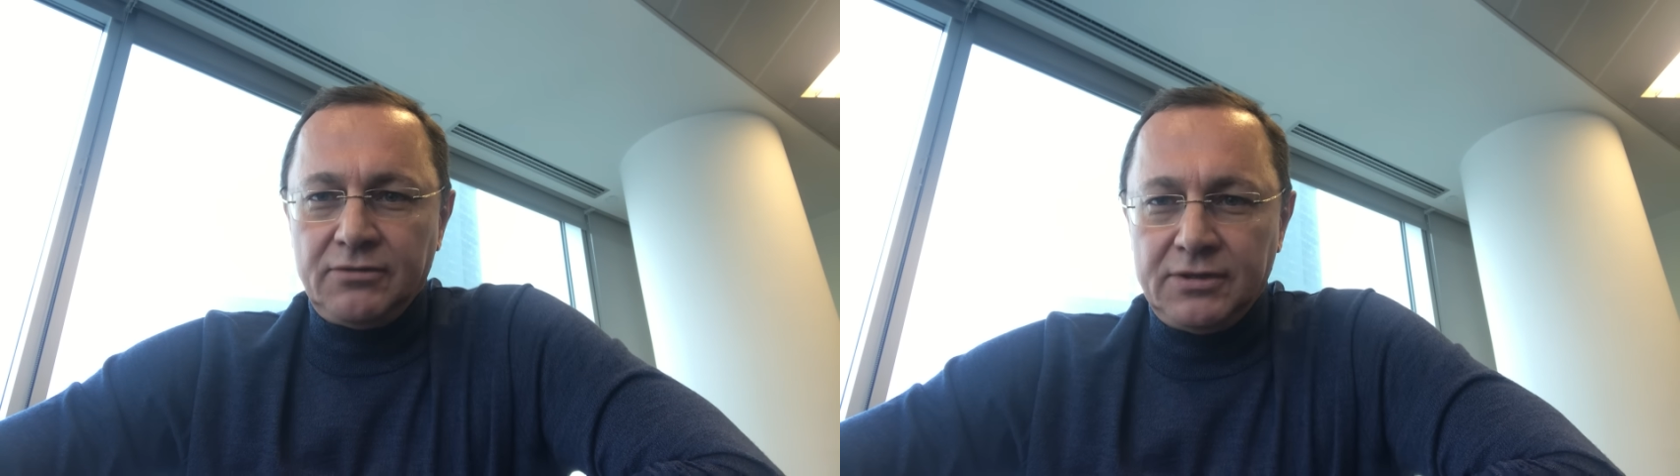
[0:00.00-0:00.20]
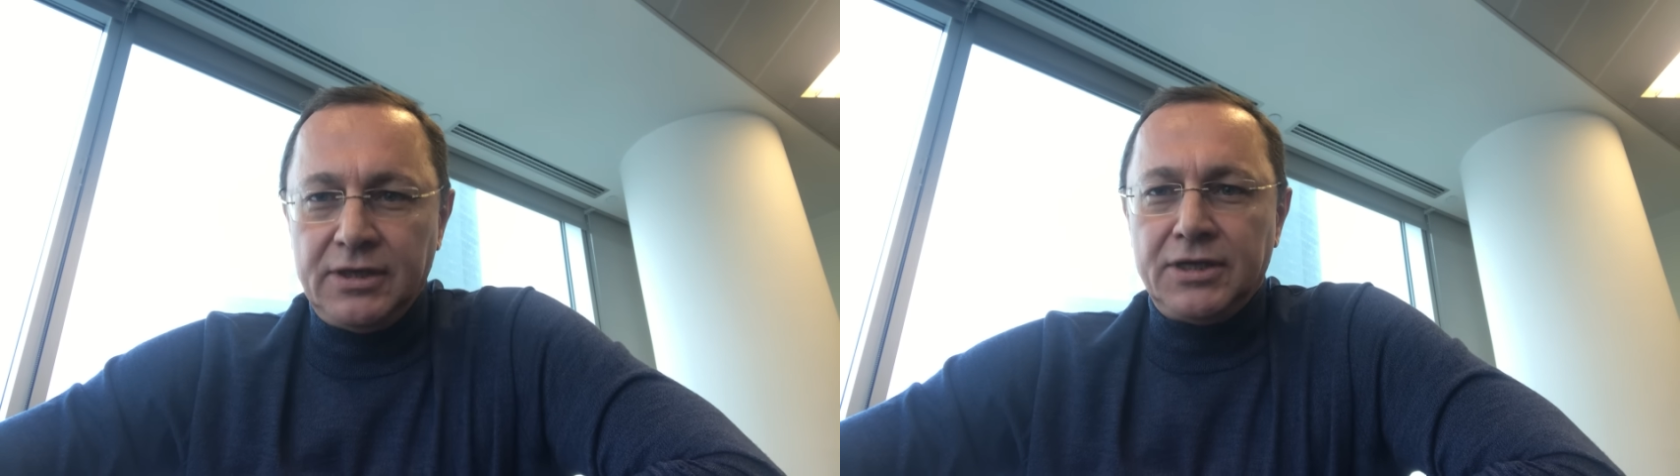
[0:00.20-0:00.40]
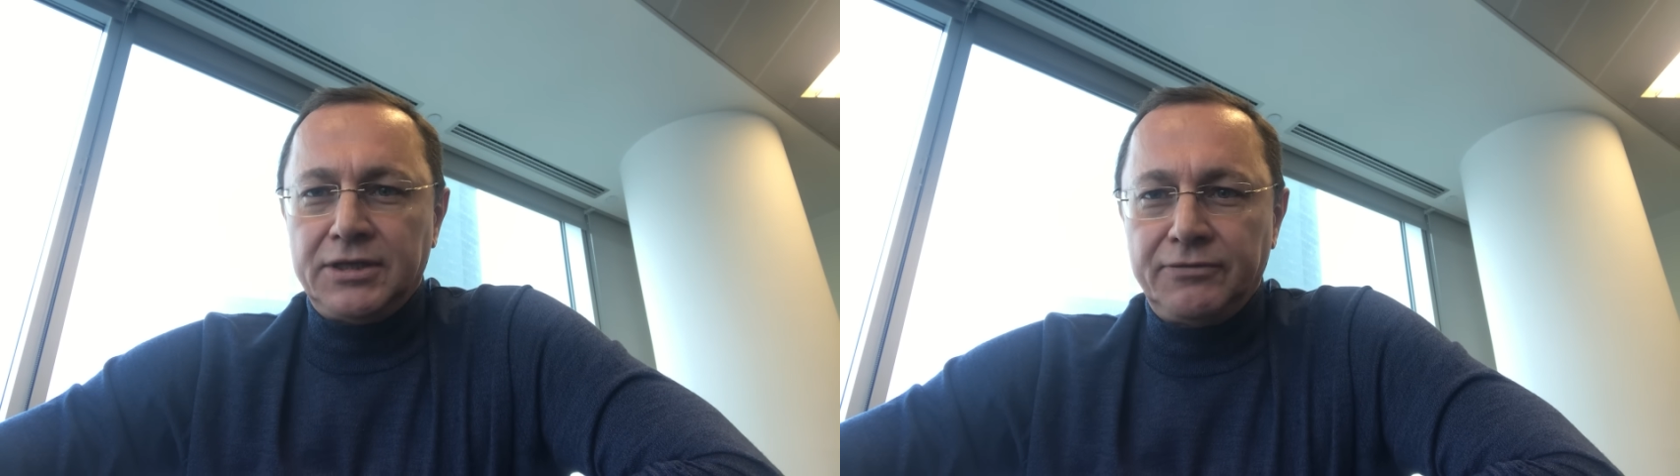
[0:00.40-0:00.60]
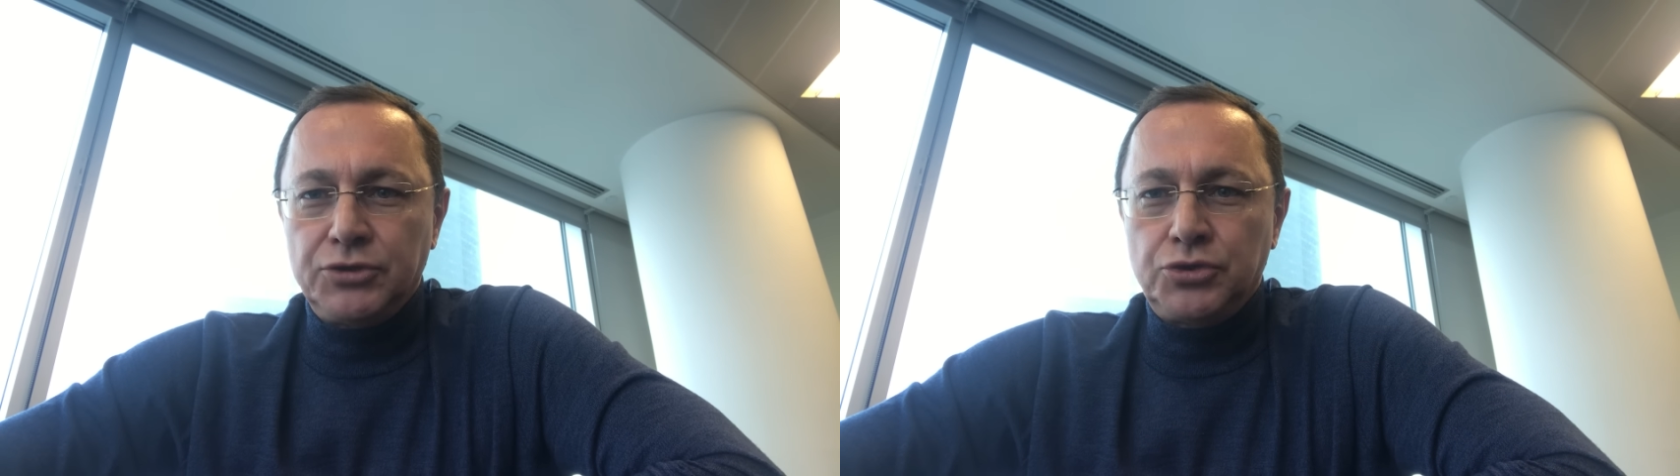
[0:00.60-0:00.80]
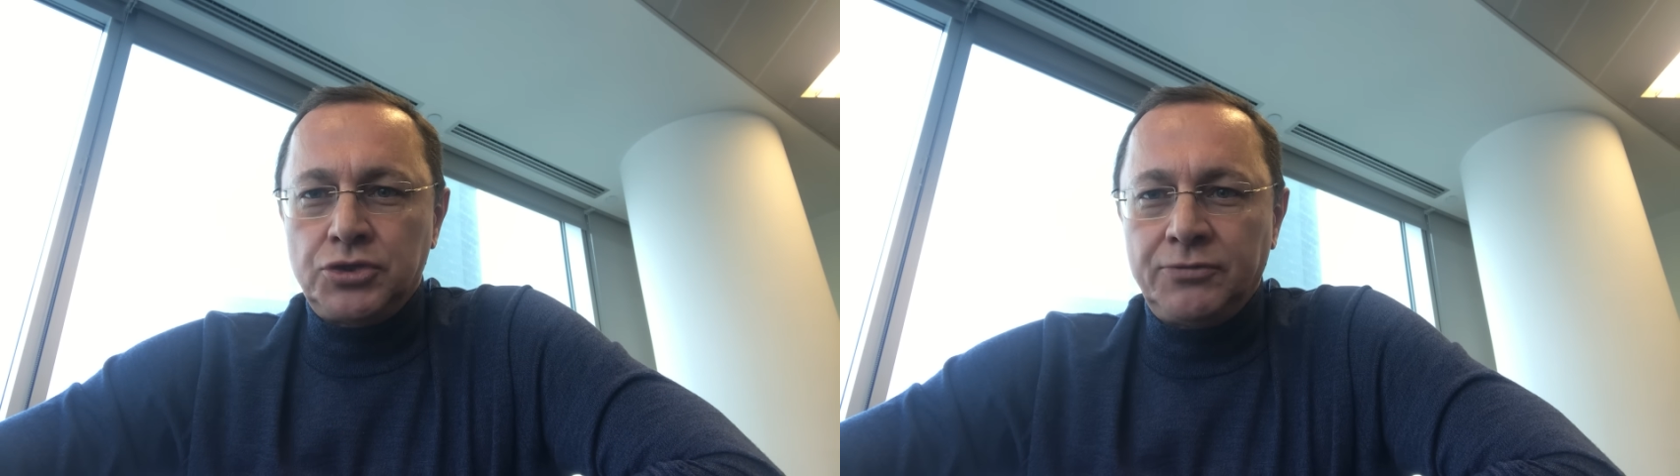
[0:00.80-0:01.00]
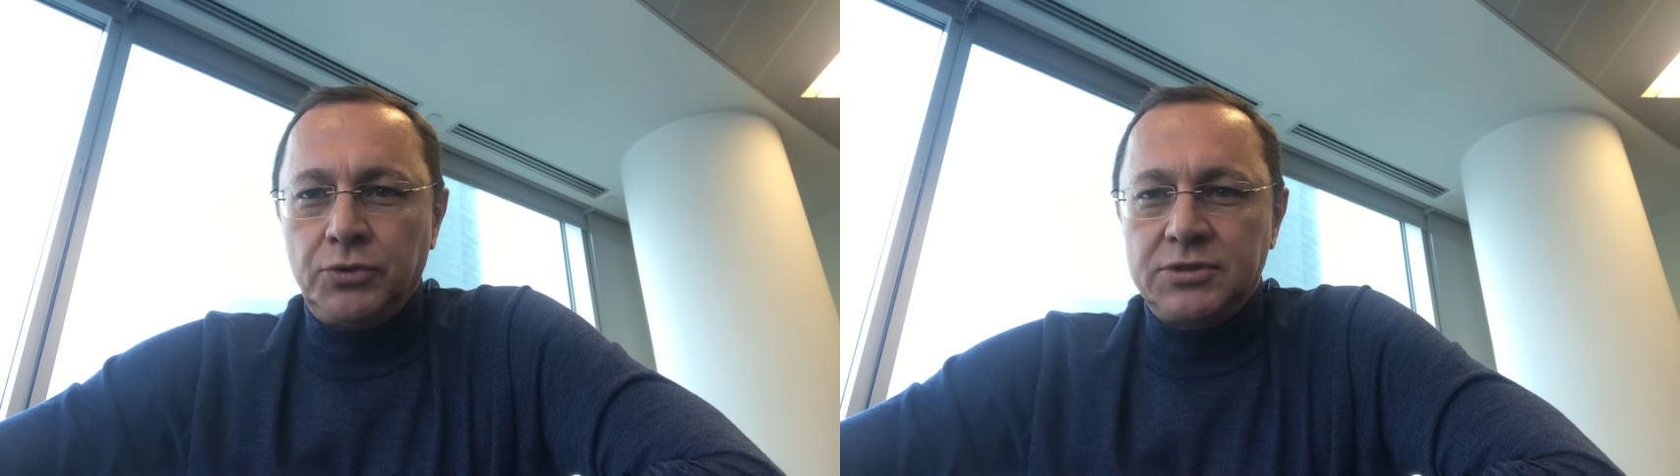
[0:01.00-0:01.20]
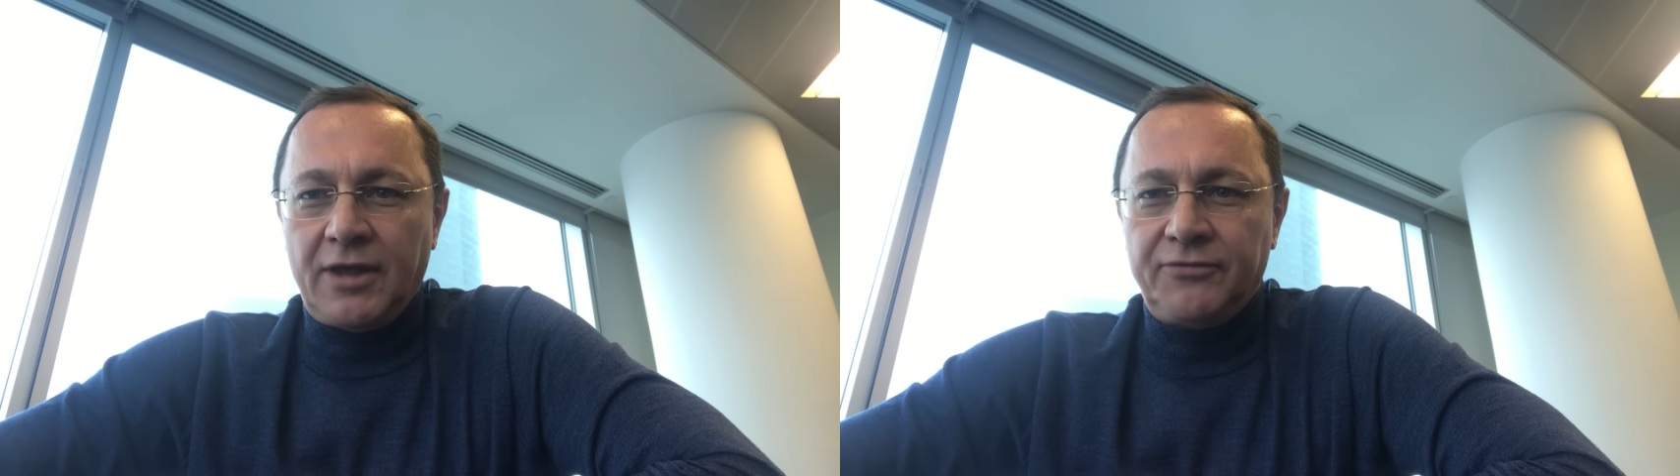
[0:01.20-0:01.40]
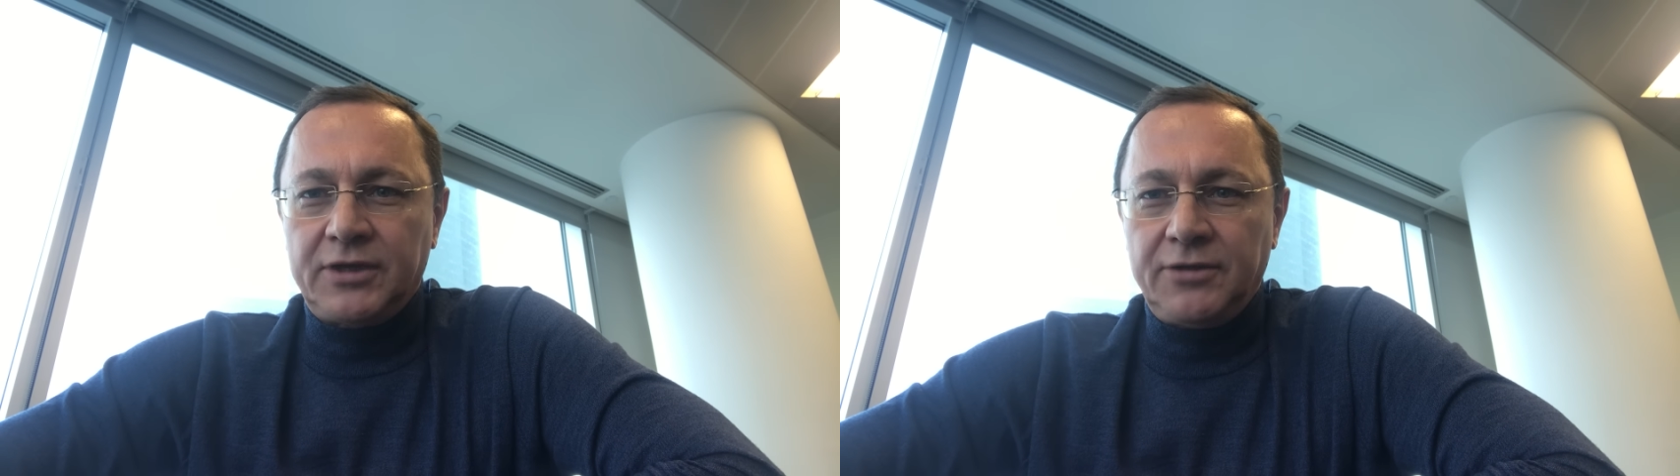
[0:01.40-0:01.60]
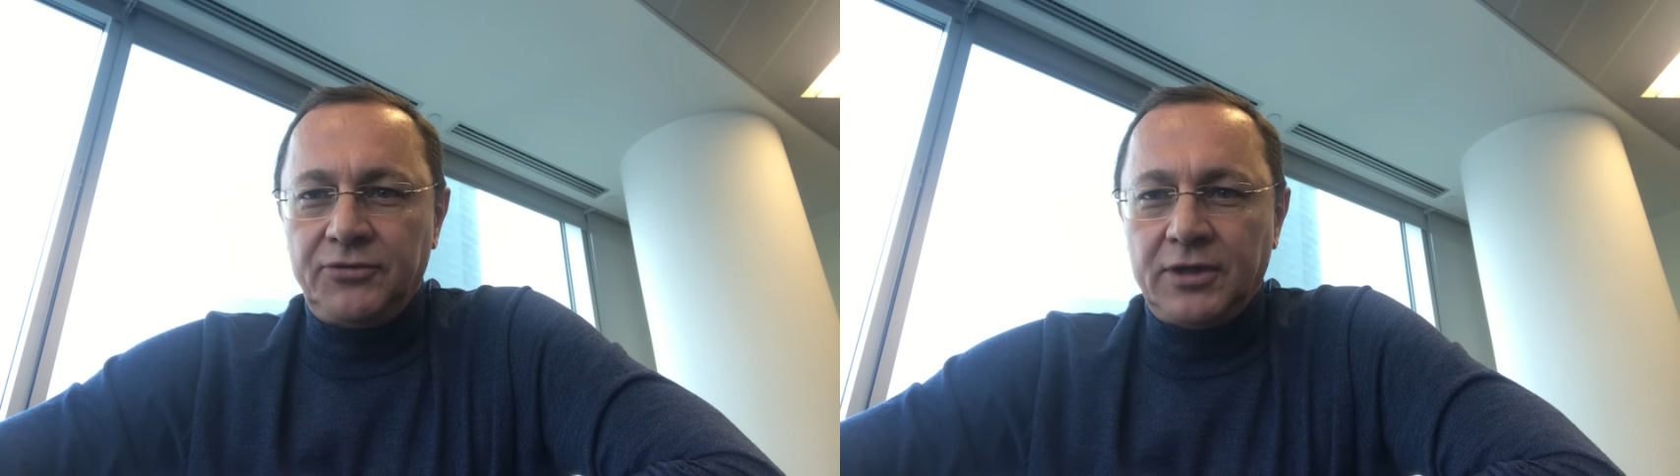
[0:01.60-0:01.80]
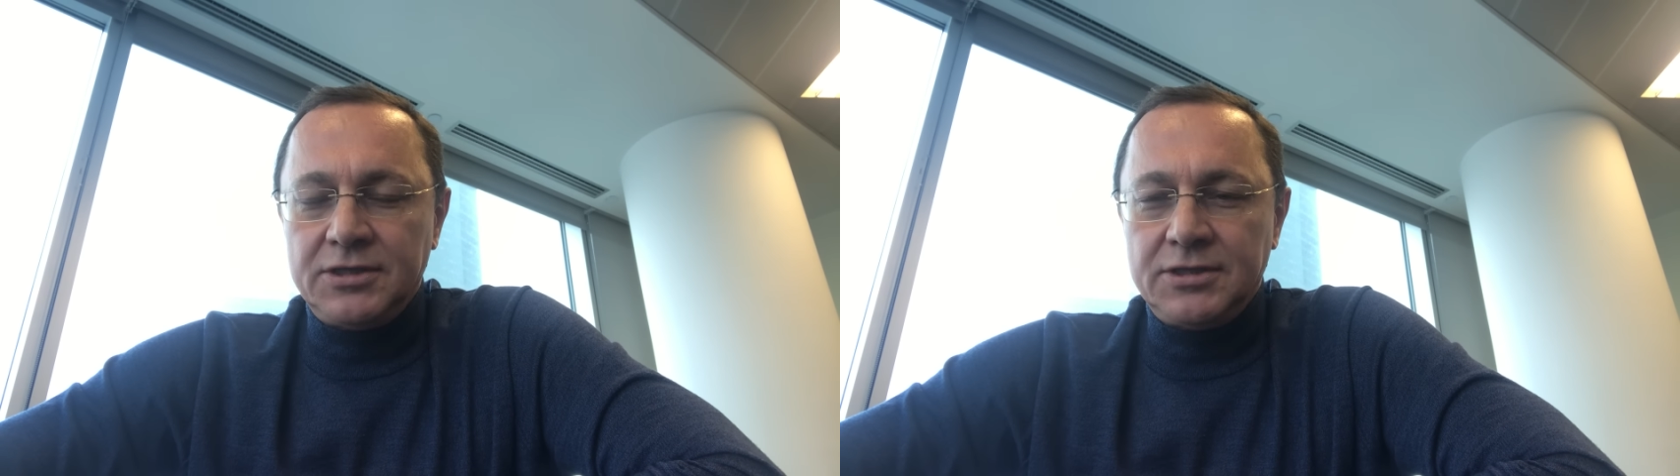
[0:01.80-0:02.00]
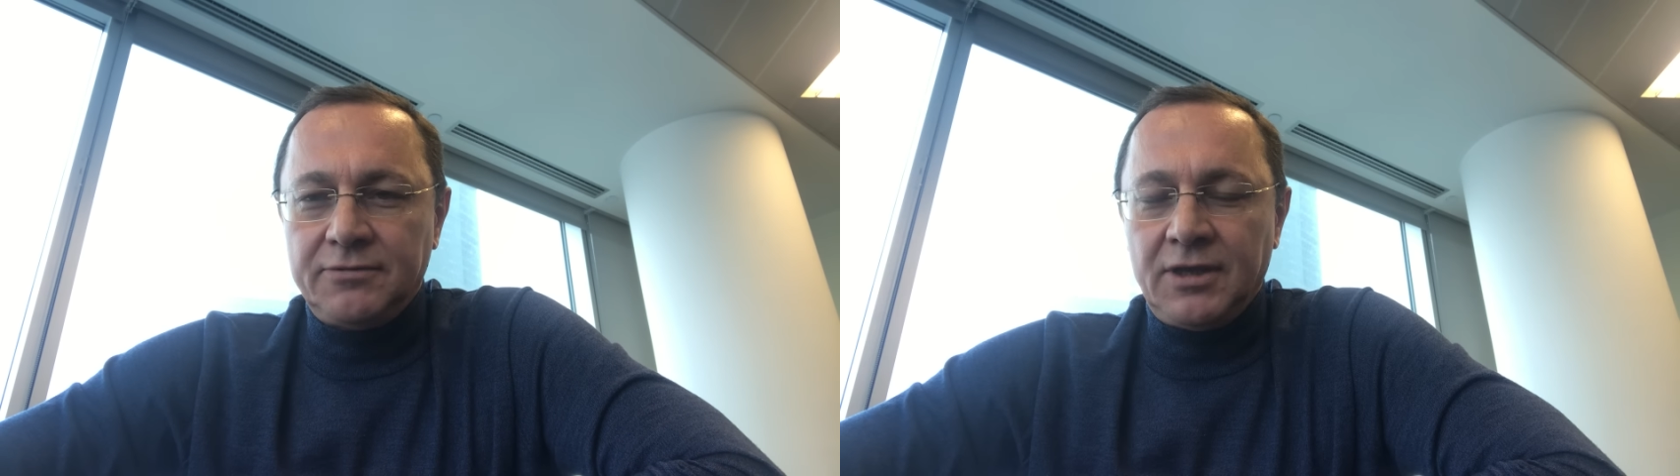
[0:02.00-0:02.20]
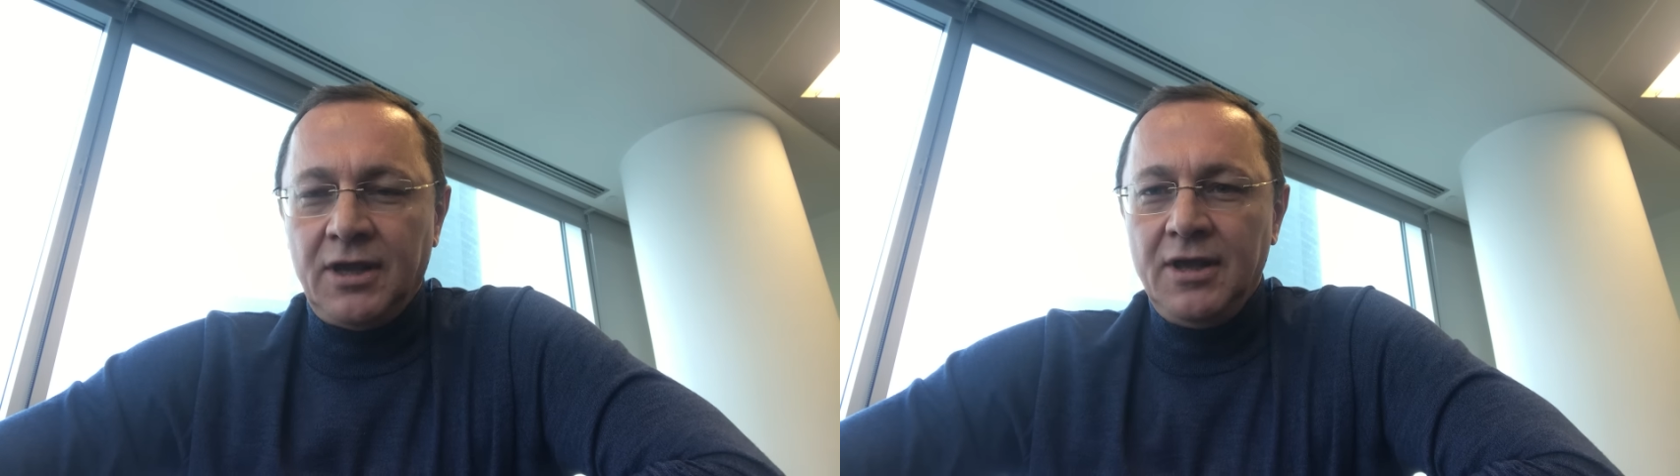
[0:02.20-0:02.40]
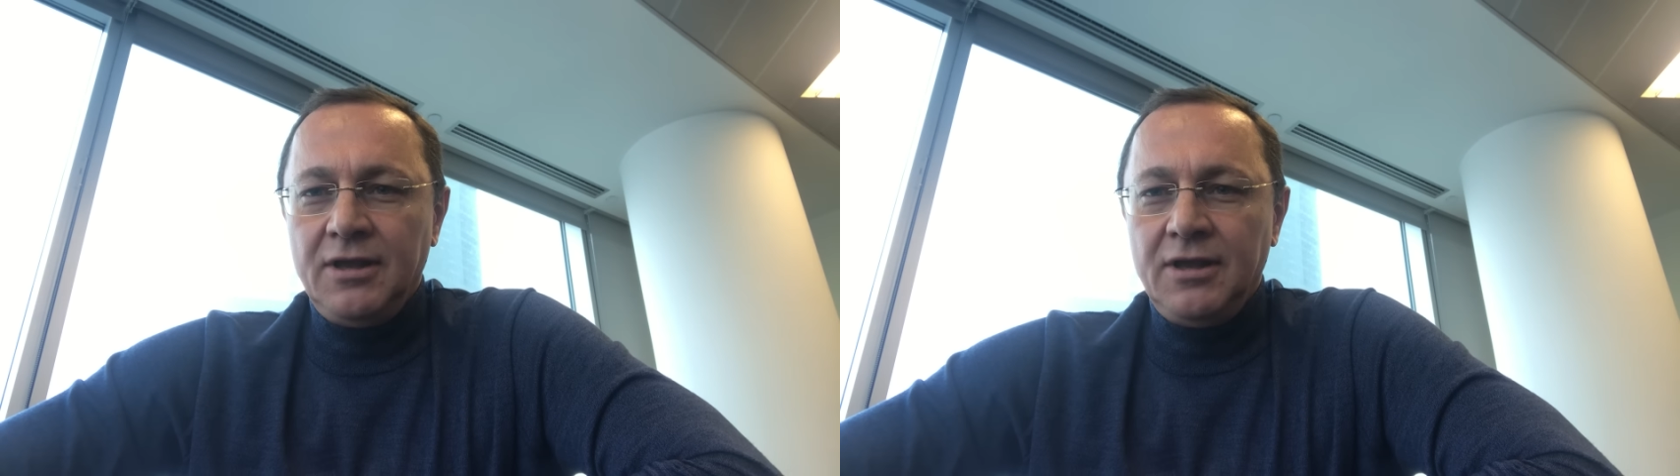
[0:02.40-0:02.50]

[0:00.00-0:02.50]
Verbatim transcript: ну, для этого и существует ставка рефинансирования,